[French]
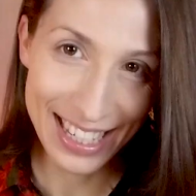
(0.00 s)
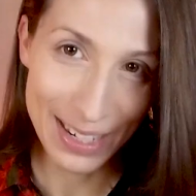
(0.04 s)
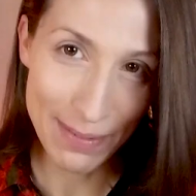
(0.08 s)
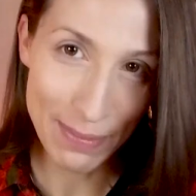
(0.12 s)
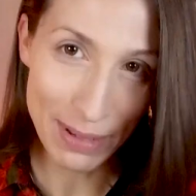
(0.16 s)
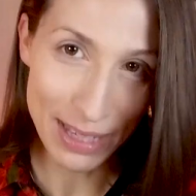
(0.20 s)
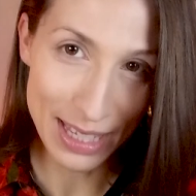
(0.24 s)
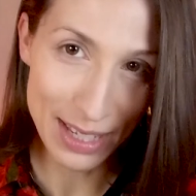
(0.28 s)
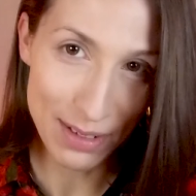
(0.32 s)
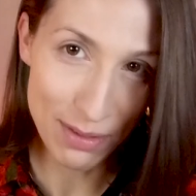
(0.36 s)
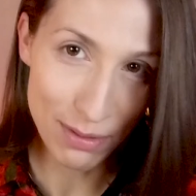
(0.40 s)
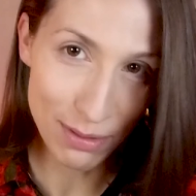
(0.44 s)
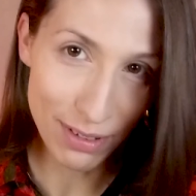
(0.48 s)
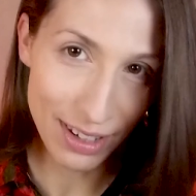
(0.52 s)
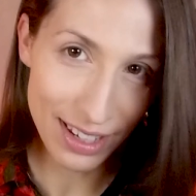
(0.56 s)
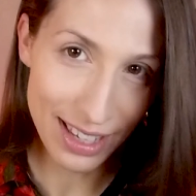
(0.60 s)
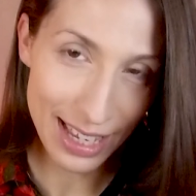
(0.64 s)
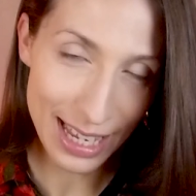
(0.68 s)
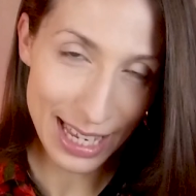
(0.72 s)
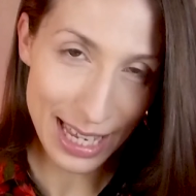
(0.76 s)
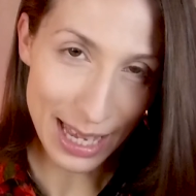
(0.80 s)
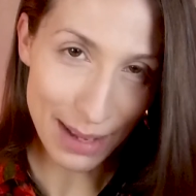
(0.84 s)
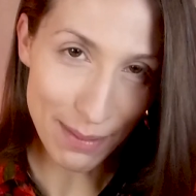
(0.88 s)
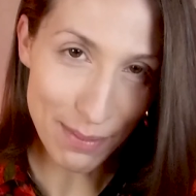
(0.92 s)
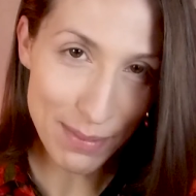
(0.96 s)
Je sais pas si vous
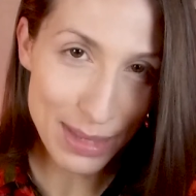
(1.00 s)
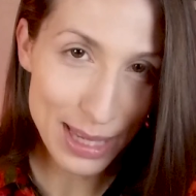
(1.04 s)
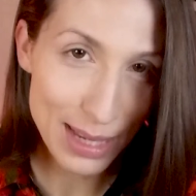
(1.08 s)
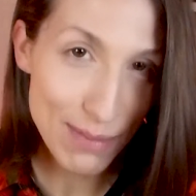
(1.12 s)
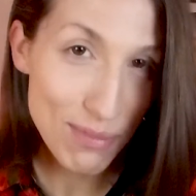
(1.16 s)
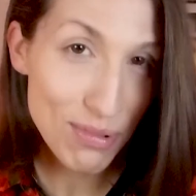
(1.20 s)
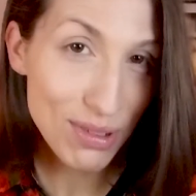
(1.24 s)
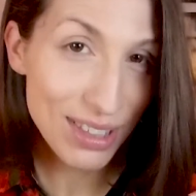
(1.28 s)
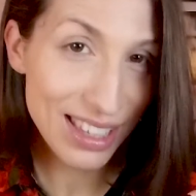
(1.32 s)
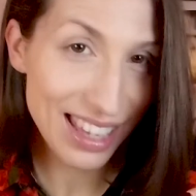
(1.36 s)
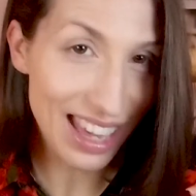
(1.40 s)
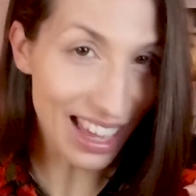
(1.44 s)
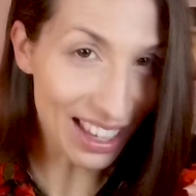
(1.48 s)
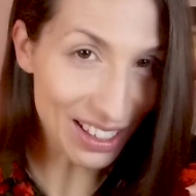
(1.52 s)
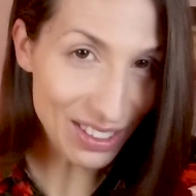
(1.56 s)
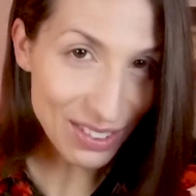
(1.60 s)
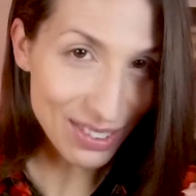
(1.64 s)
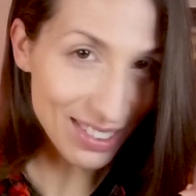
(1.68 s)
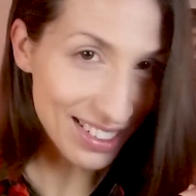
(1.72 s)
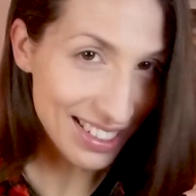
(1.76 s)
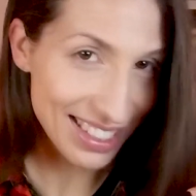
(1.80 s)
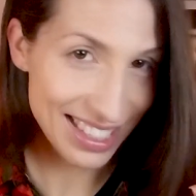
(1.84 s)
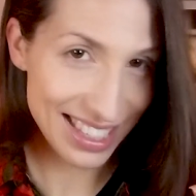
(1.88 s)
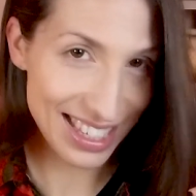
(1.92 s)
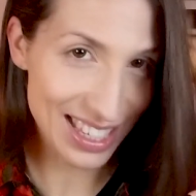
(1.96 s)
voyez, il y a un petit bout de
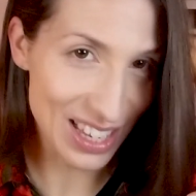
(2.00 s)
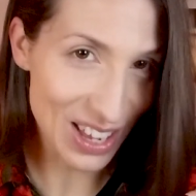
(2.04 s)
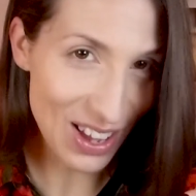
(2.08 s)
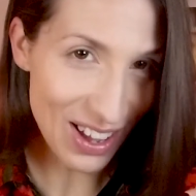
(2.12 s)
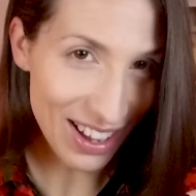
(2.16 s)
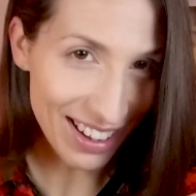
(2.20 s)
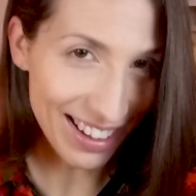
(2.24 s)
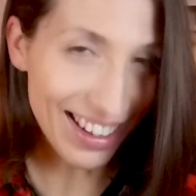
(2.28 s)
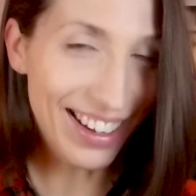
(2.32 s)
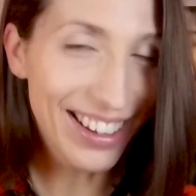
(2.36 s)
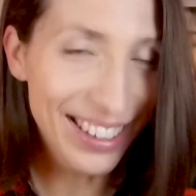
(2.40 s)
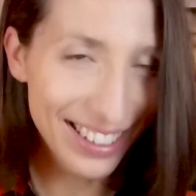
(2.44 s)
carton qui sort.